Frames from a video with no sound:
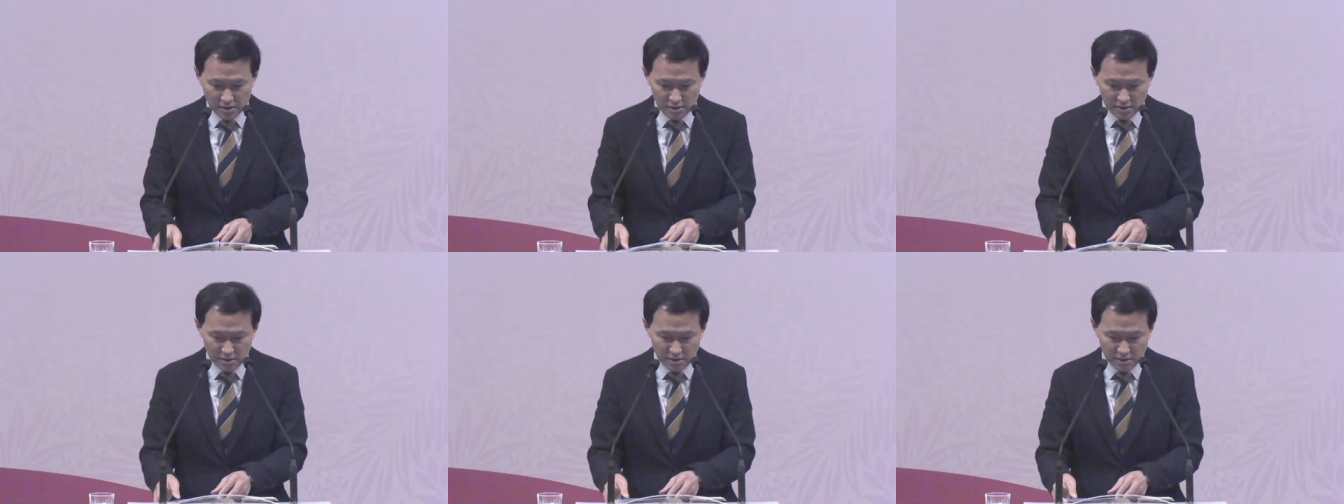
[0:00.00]

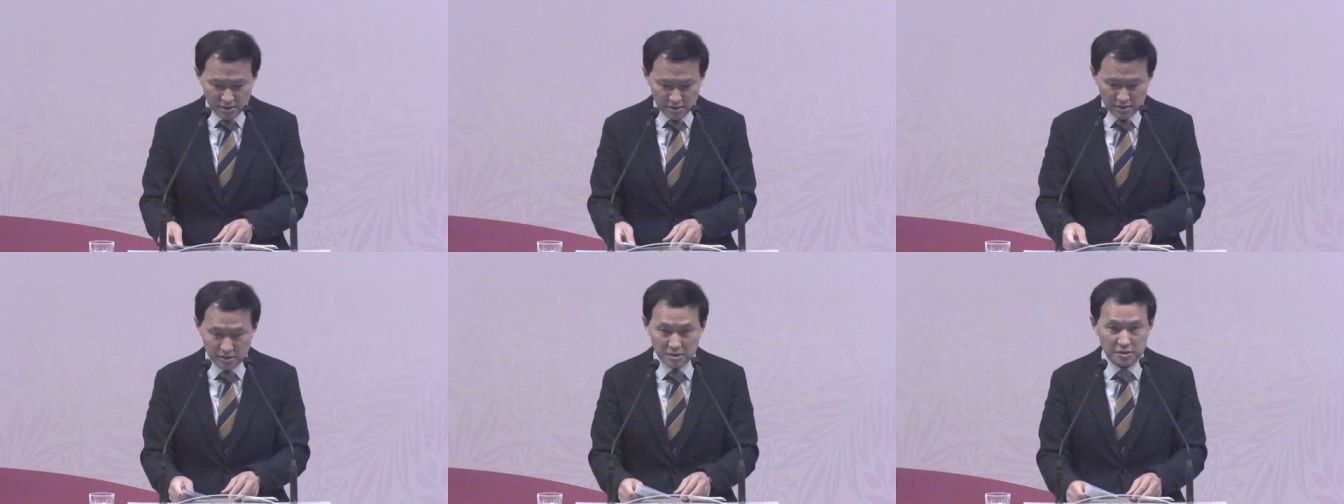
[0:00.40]
어,
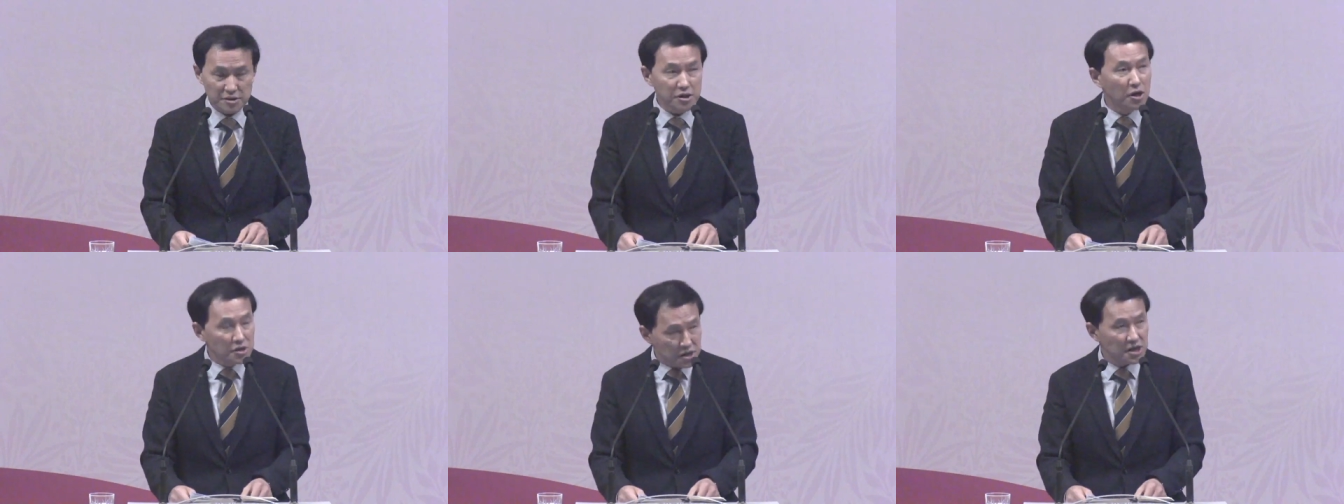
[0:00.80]
그 어떤
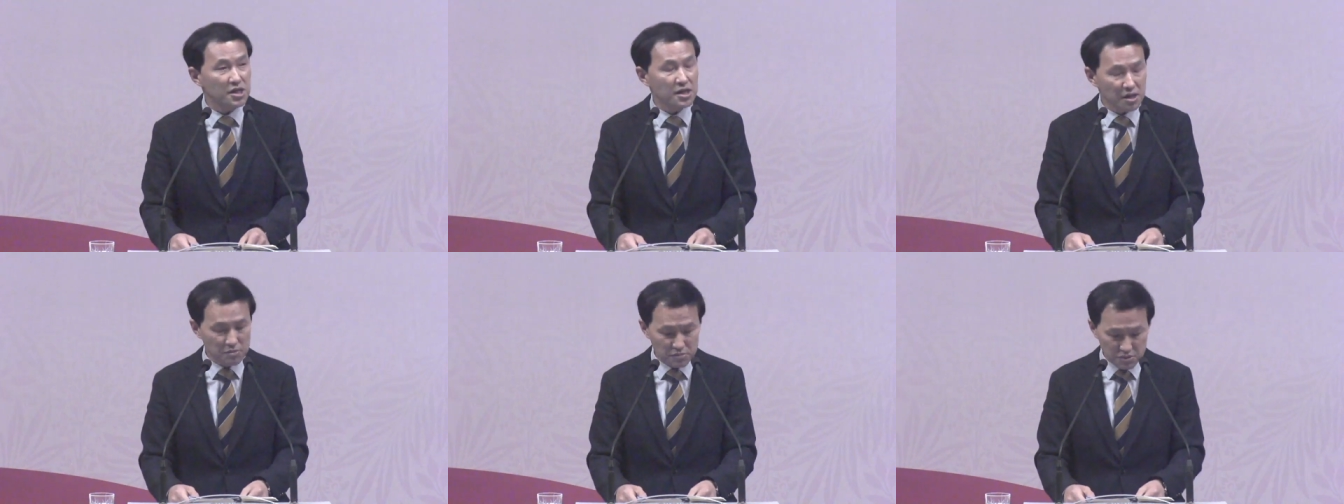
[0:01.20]

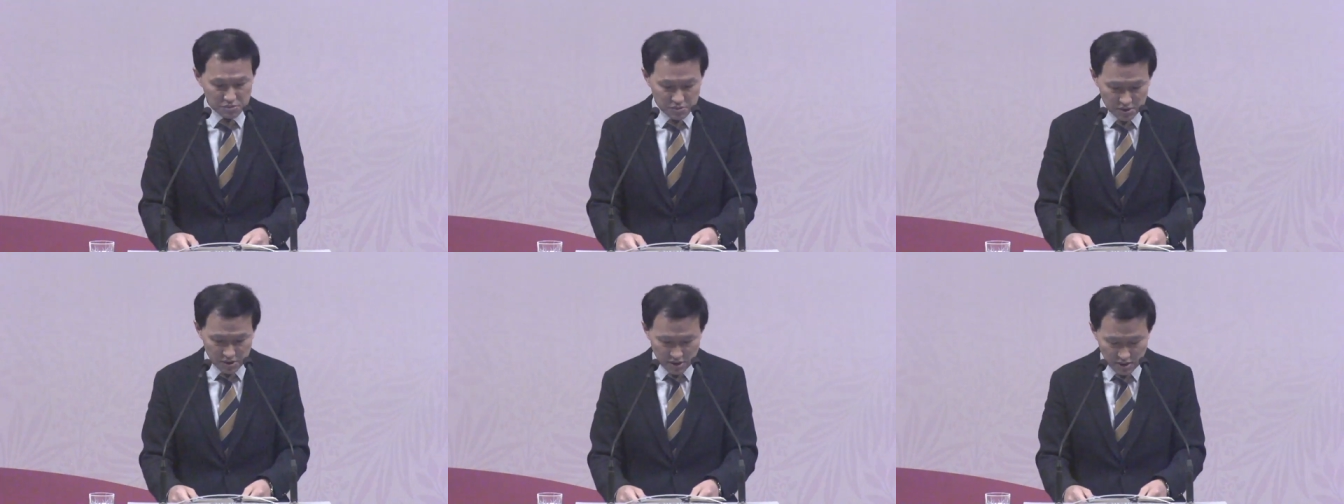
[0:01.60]
성취된
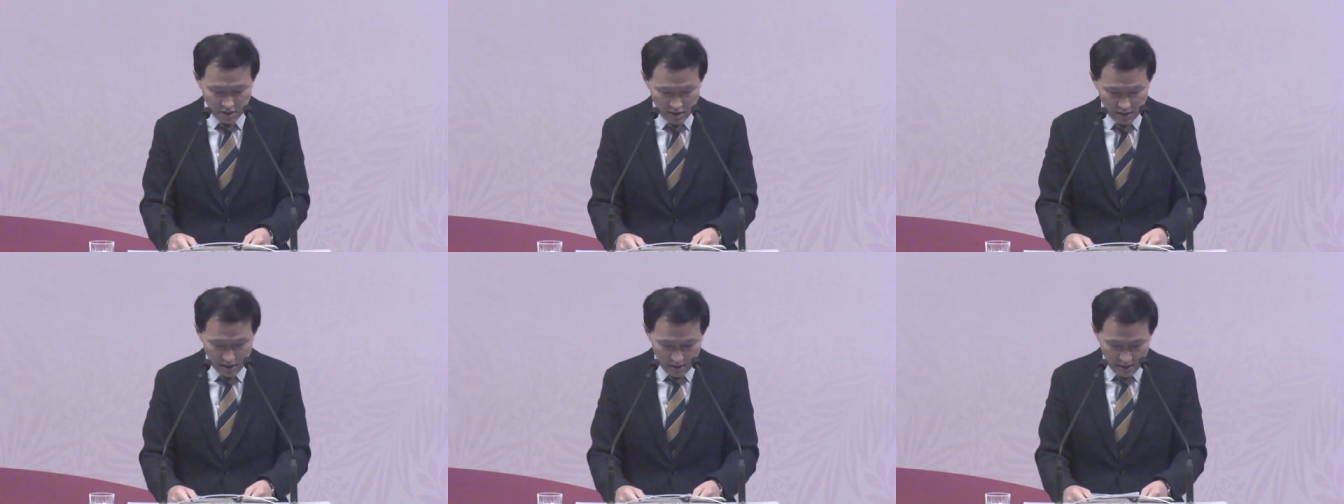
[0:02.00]
부분을
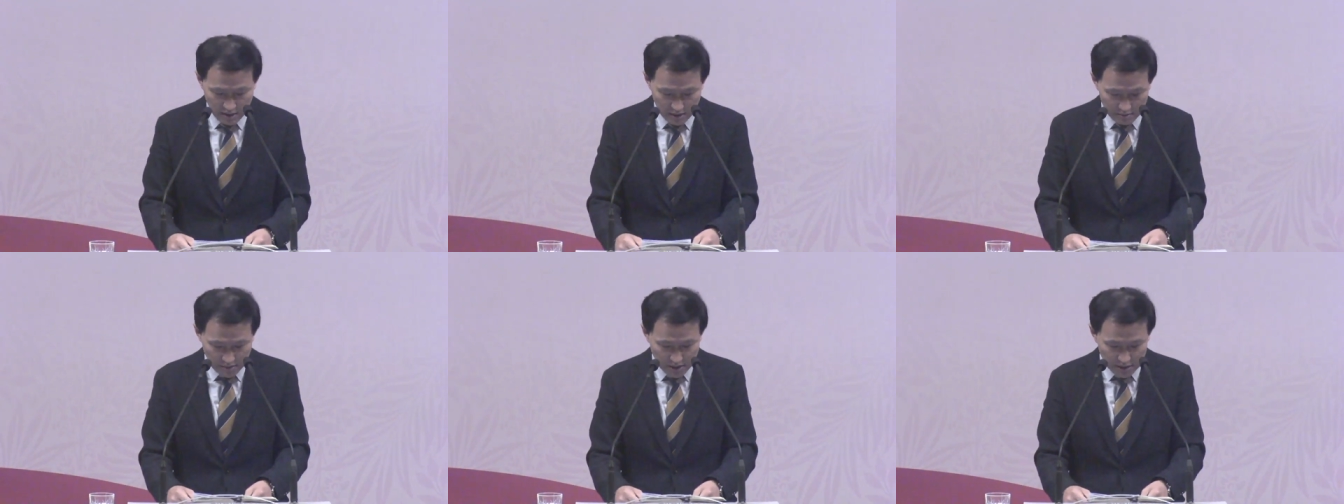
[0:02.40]

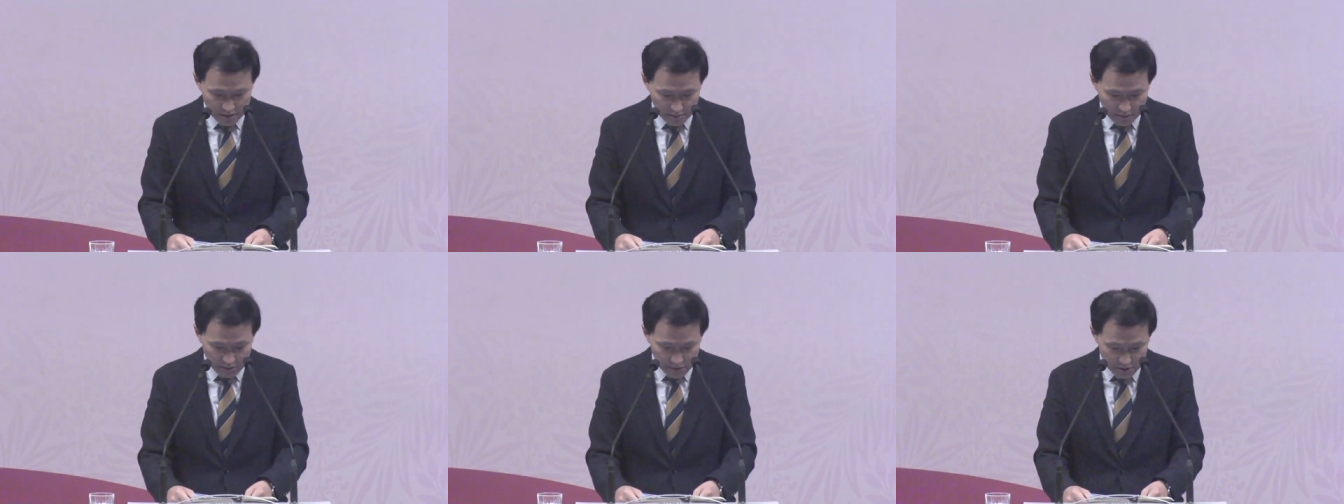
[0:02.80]

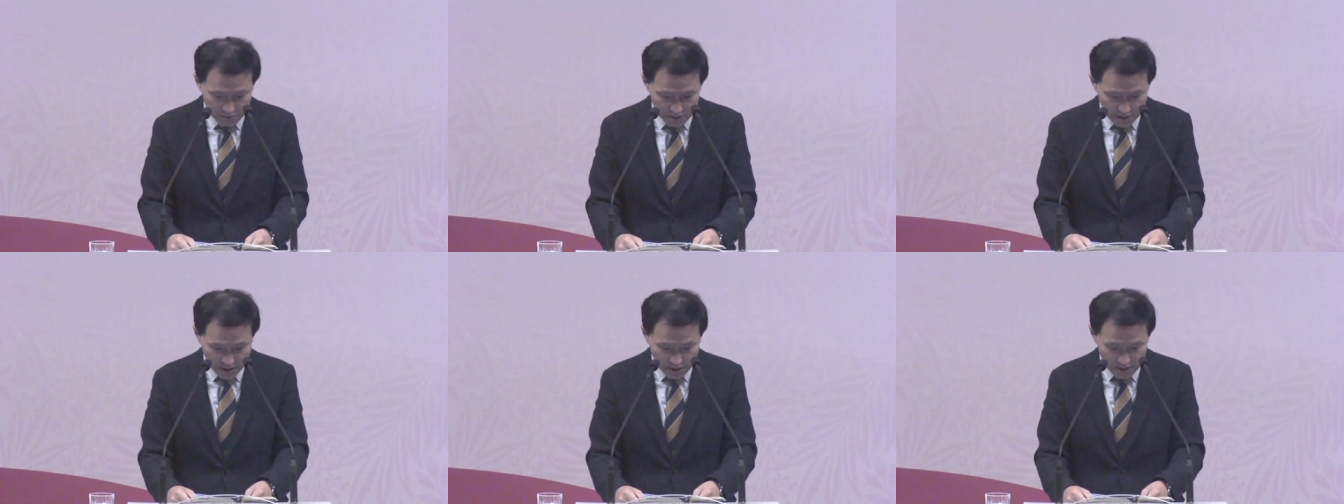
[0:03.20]
말씀하고
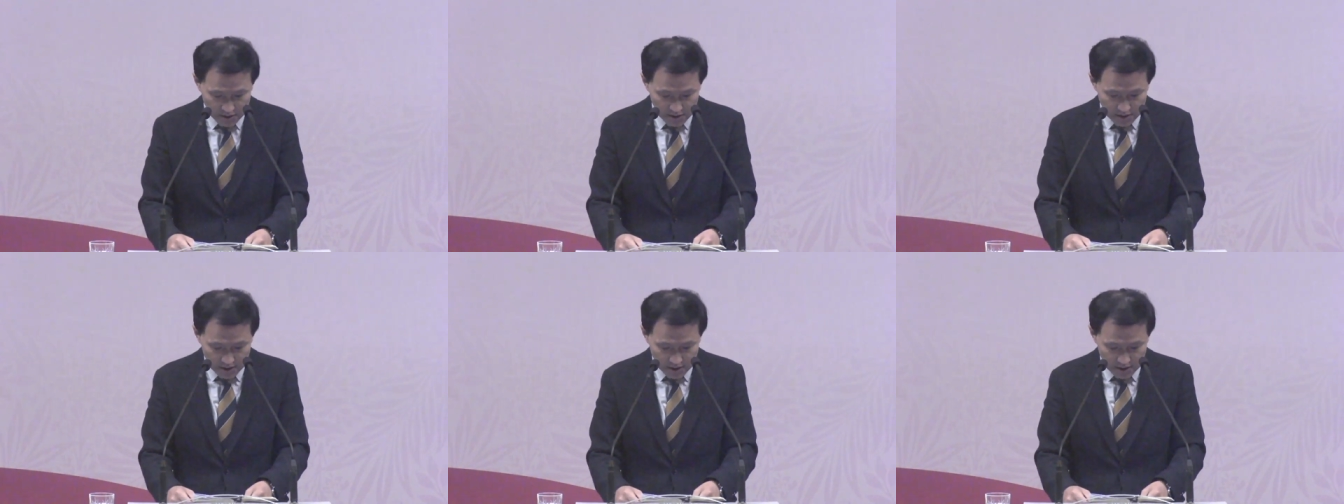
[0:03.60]
있습니다.